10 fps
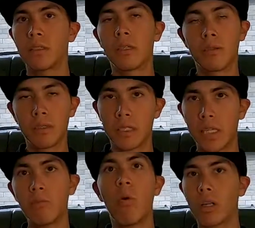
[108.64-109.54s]
อื
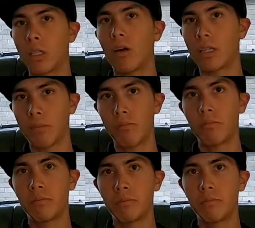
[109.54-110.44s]
คิดบวกตลอดครับ
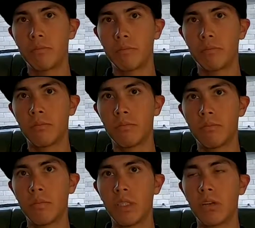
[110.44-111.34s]
อื
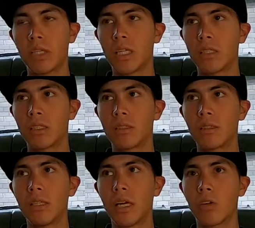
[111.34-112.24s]
ไม่ต้องคิด
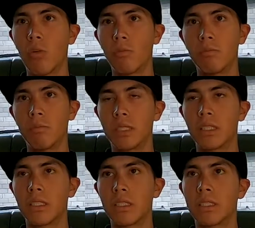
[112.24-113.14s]
เรื่องลบมัน
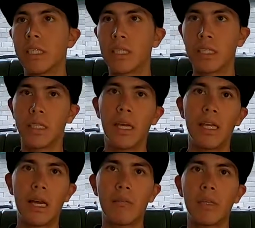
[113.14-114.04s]
จะยิ่ง
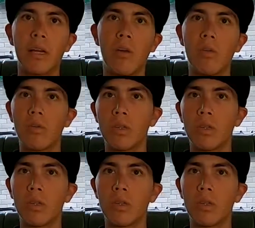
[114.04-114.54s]
ให้ทำให้เรา